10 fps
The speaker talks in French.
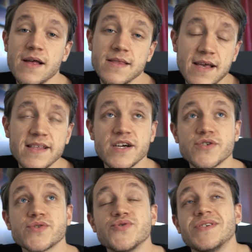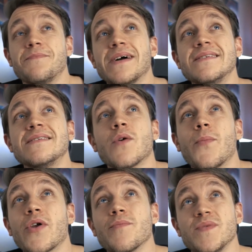Dernière chose que j'ai pas dite en
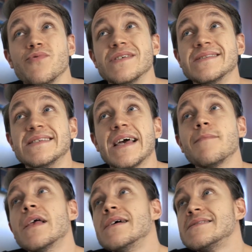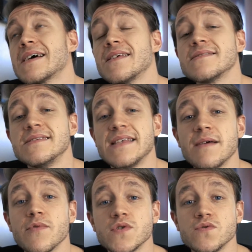parlant un petit peu des items, certains
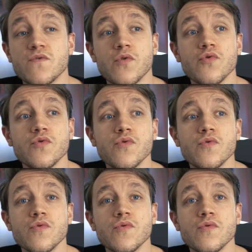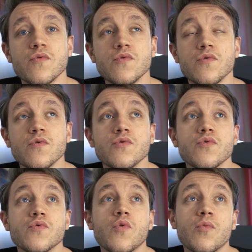items, suivant le
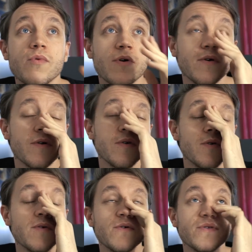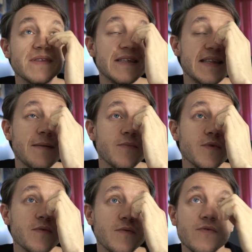nombre d'items
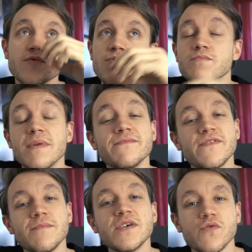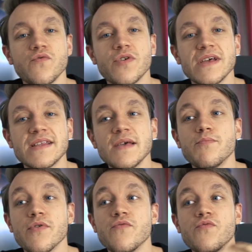d'une même famille que vous collectez
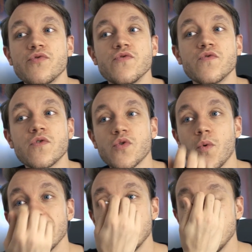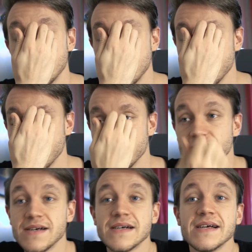peuvent vous octroyer des, euh,
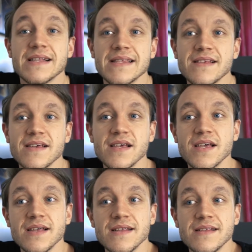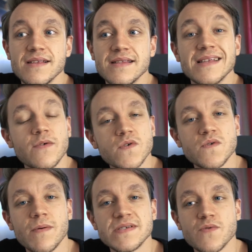des,
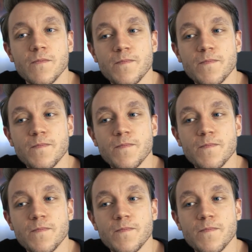transformations.